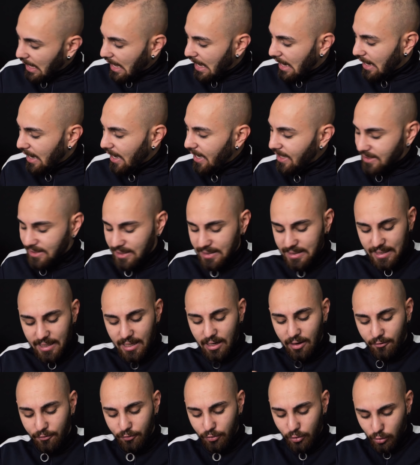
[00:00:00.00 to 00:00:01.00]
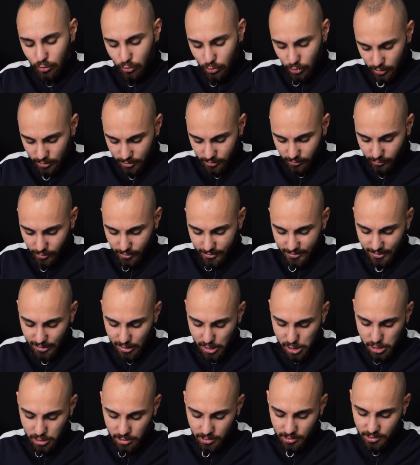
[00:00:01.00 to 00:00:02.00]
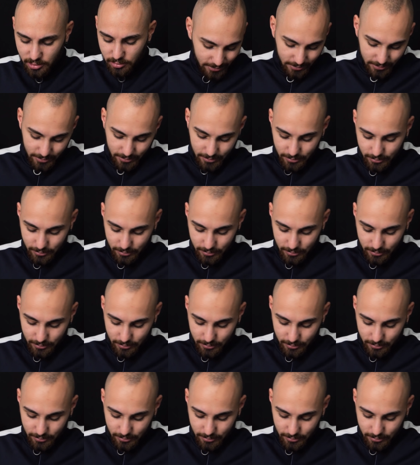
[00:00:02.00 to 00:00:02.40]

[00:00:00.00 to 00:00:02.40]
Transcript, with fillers: Der S ist eher für kürzere Sessions.